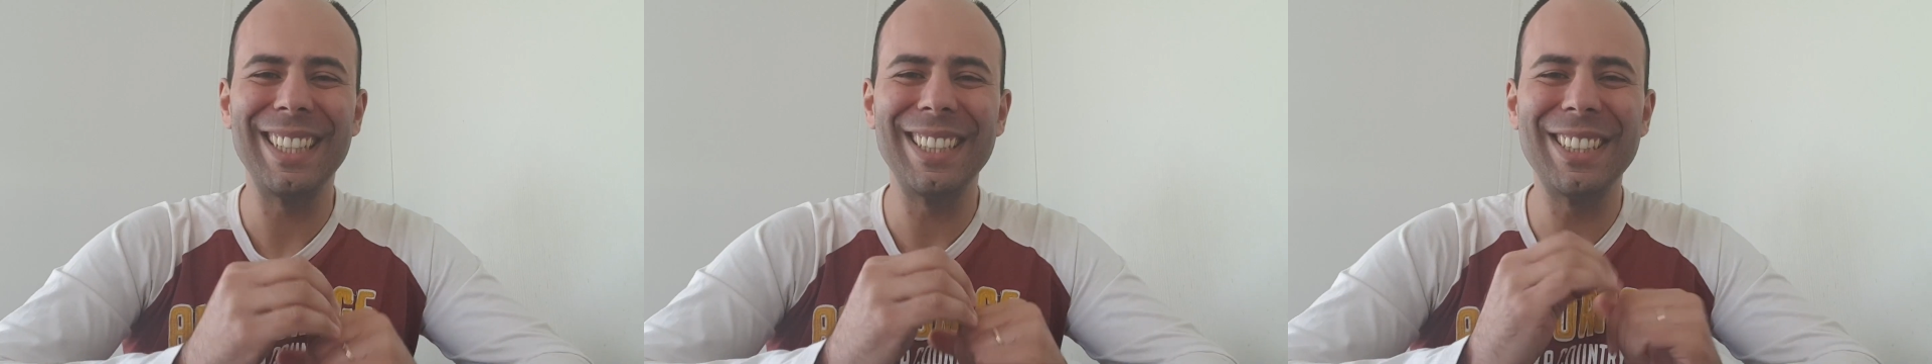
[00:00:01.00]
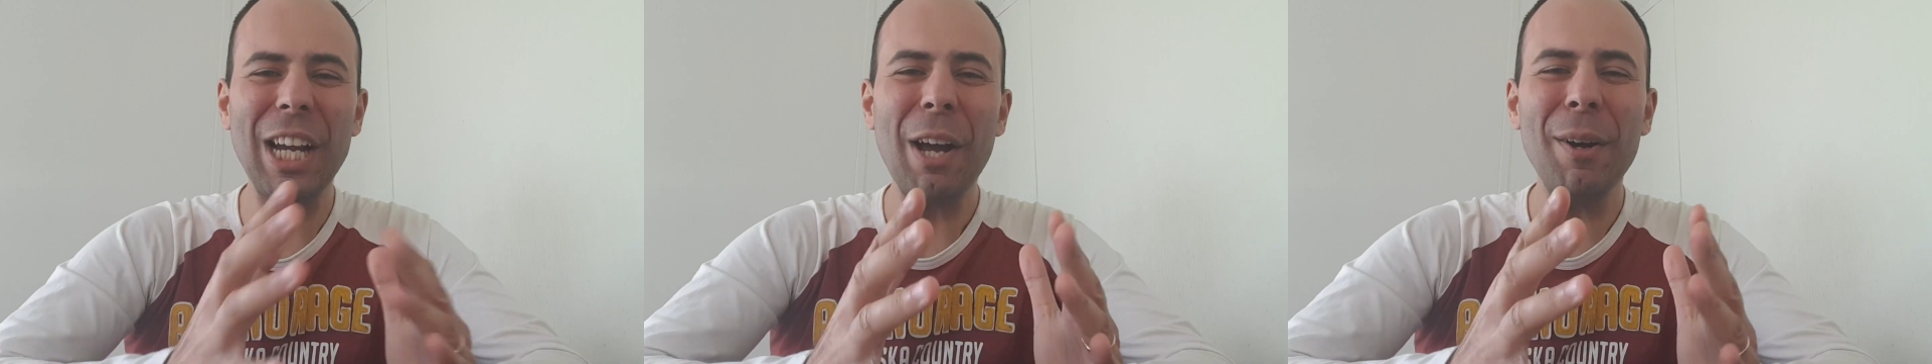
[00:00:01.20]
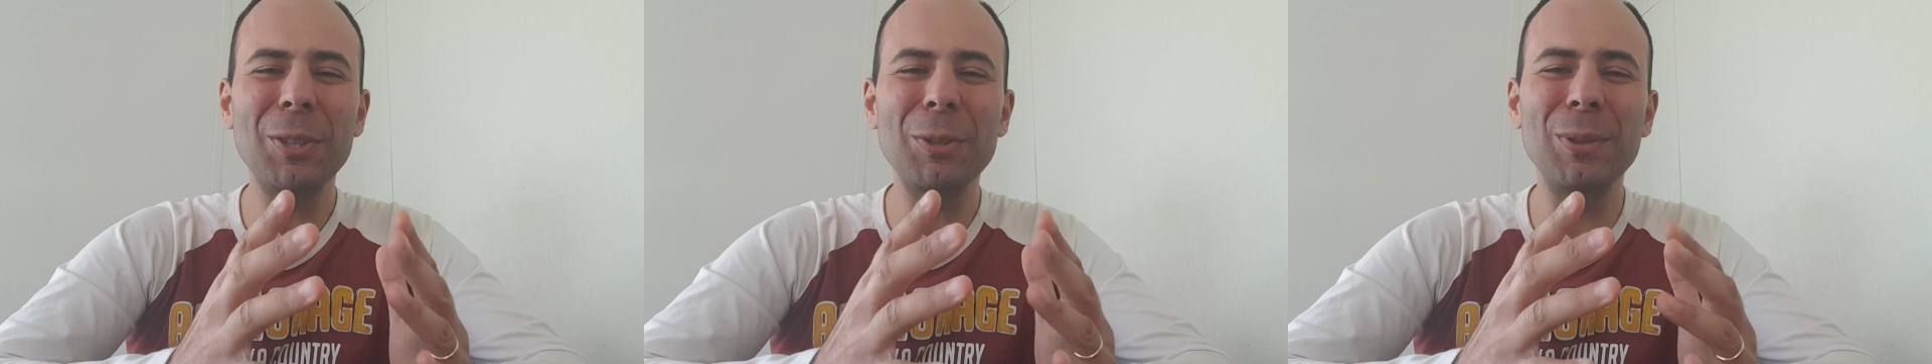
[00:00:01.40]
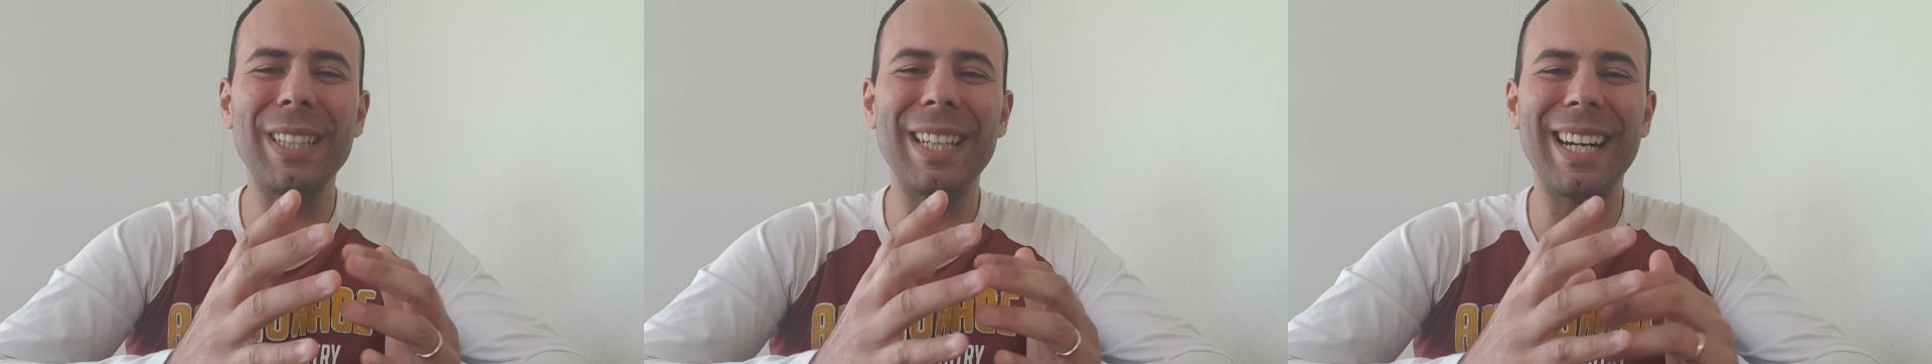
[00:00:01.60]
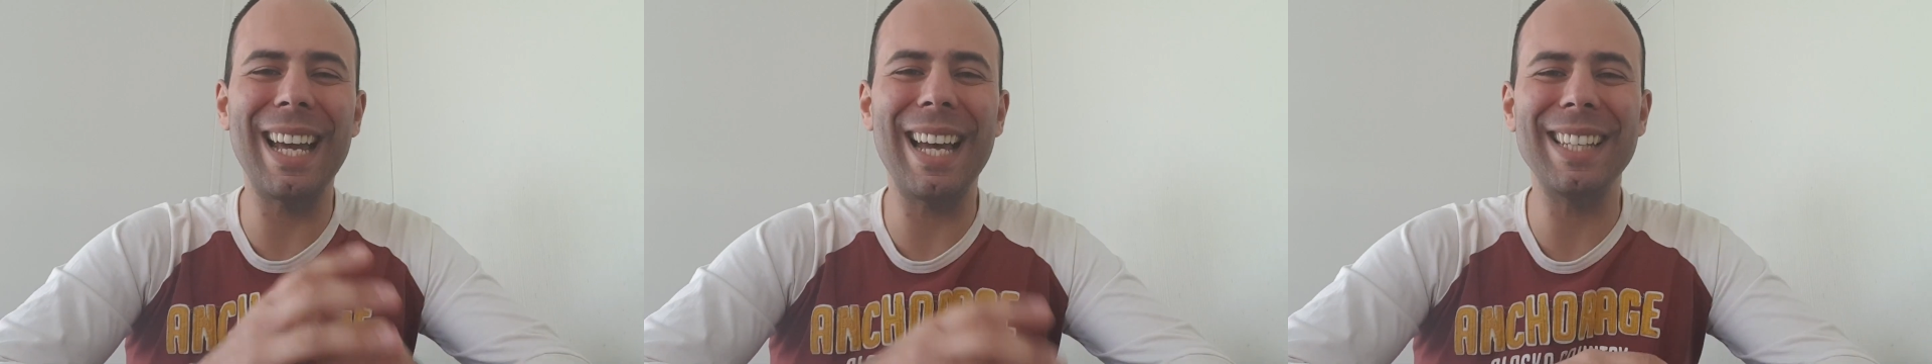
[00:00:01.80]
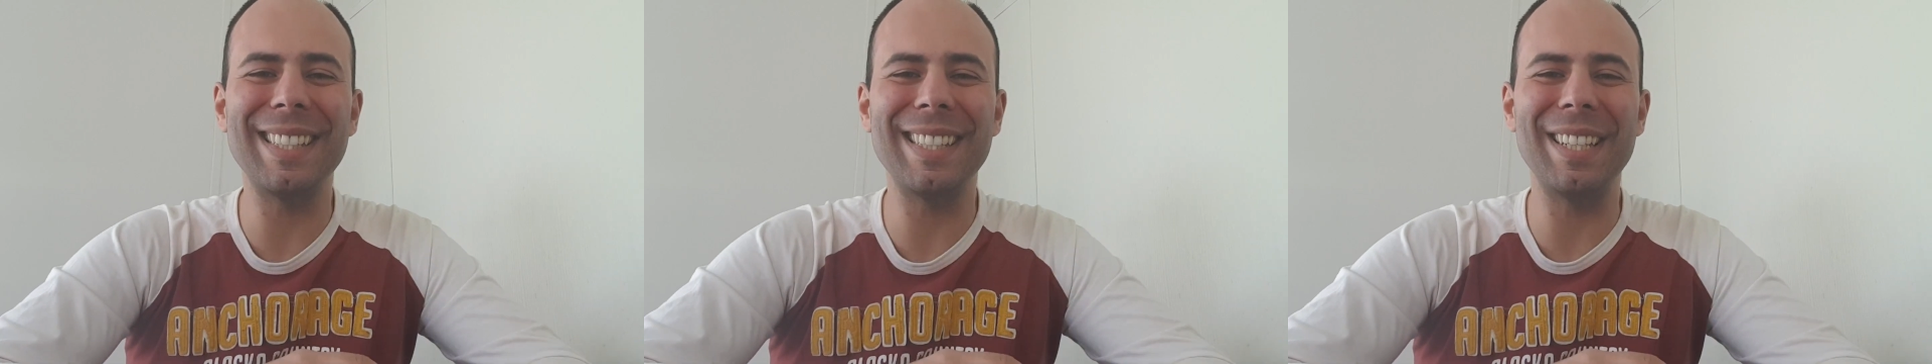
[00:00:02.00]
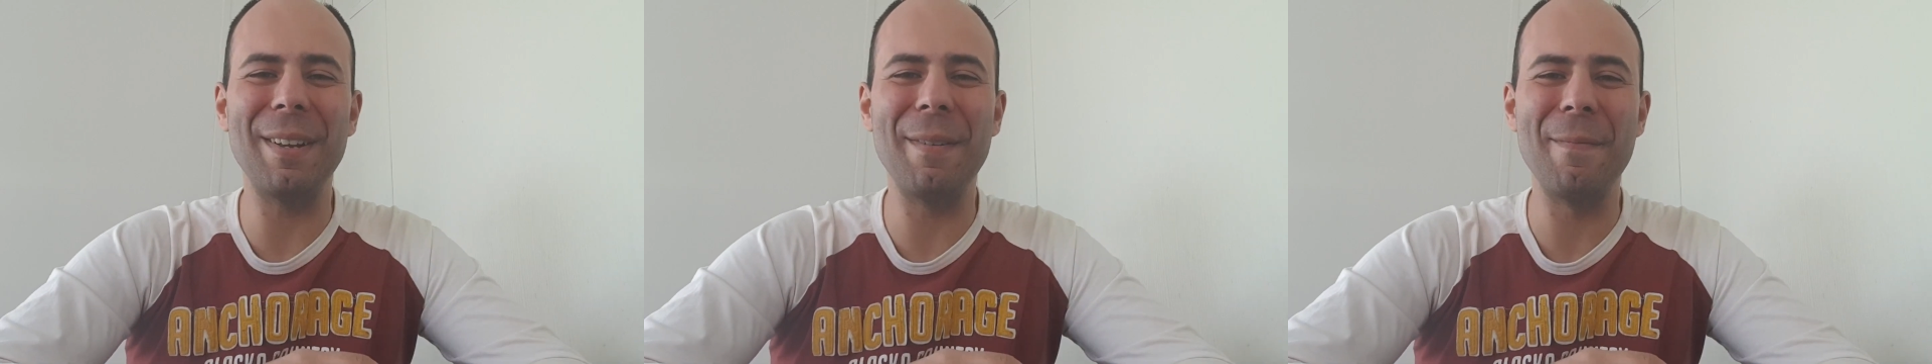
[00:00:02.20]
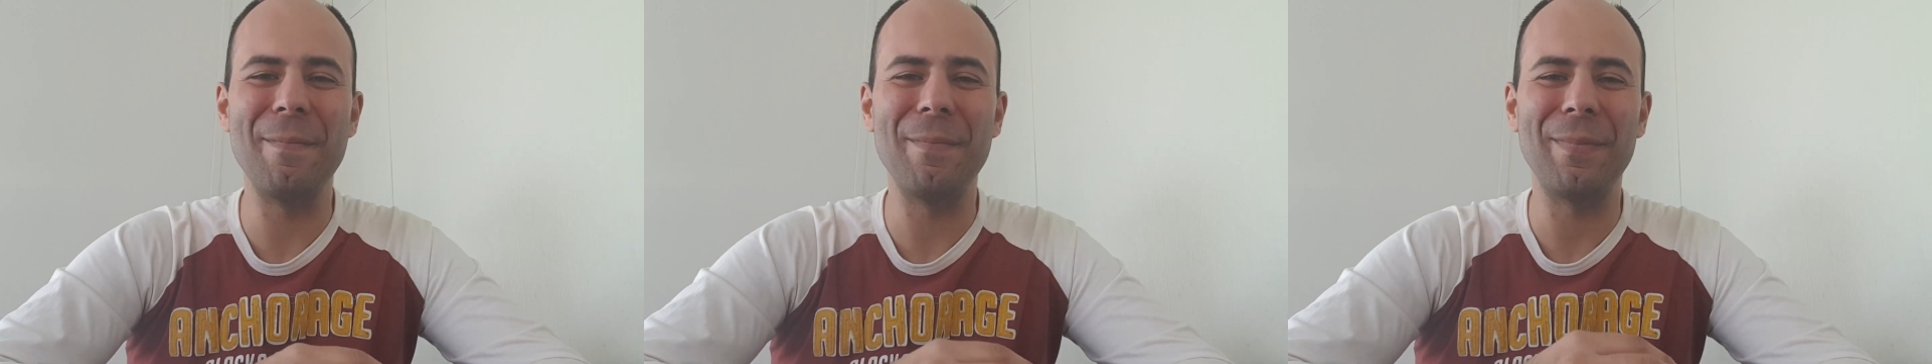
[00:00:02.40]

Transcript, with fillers: Ciao a tutti ragazzi,